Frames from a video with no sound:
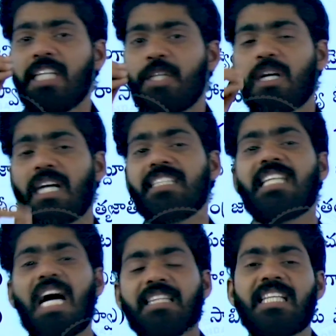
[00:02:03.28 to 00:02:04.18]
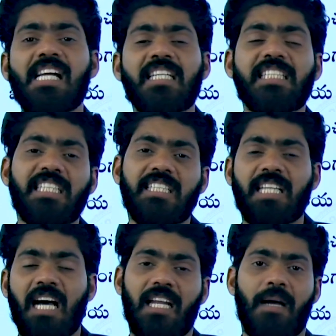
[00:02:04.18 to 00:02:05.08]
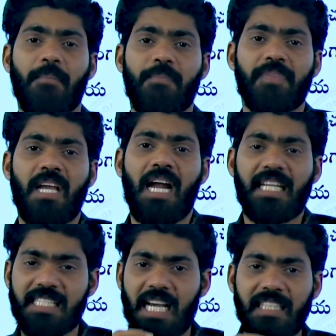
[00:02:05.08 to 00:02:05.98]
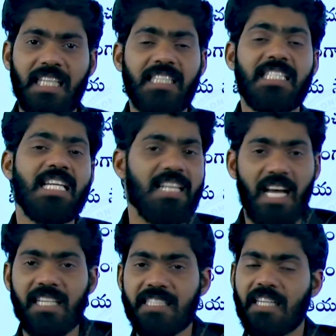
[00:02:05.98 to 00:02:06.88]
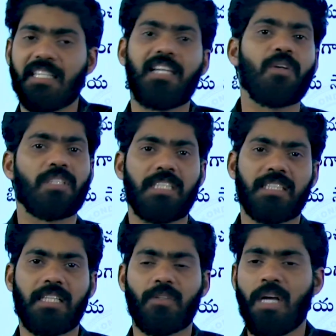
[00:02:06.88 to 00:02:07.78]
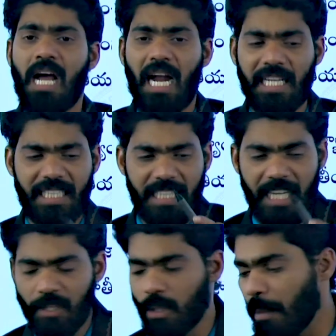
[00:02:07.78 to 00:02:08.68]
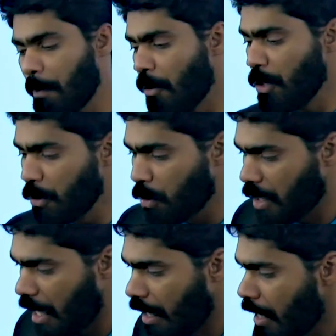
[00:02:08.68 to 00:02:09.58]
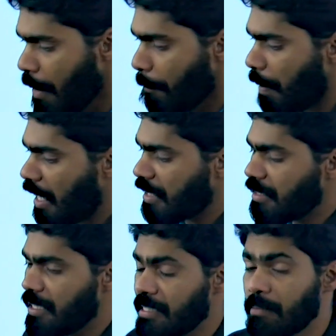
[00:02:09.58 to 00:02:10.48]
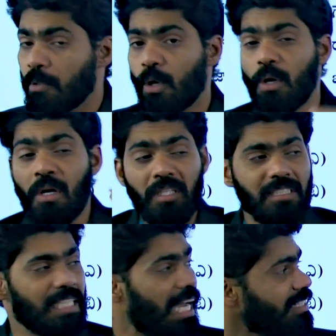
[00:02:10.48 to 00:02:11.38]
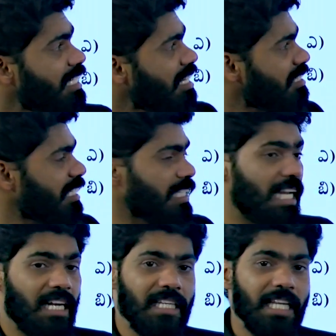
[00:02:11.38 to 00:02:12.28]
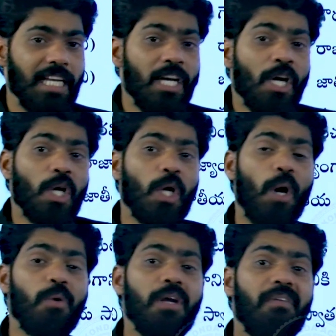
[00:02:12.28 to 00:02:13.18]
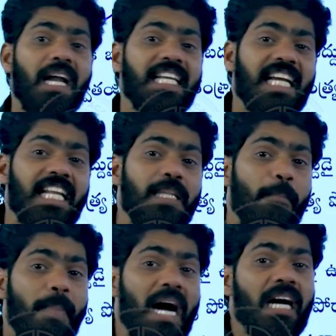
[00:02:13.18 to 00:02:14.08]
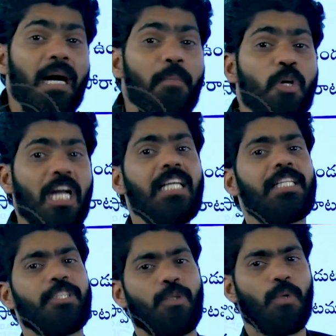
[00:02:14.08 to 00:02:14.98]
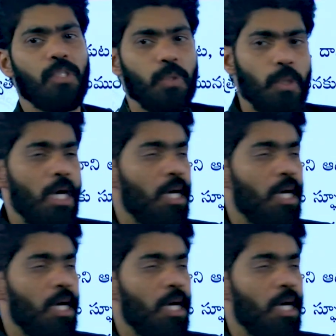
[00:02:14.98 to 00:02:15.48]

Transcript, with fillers: ఈ యొక్క జాతీయ చిహ్నాల అంటే జాతీయ చిహ్నాల చట్టాన్ని ఒకటి చేశారు అంటే ఏ యొక్క పౌరుడు కూడా భారతదేశంలో జాతీయ చిహ్నాల్ని గౌరవానికి అనేది భంగం కలిగించకూడదు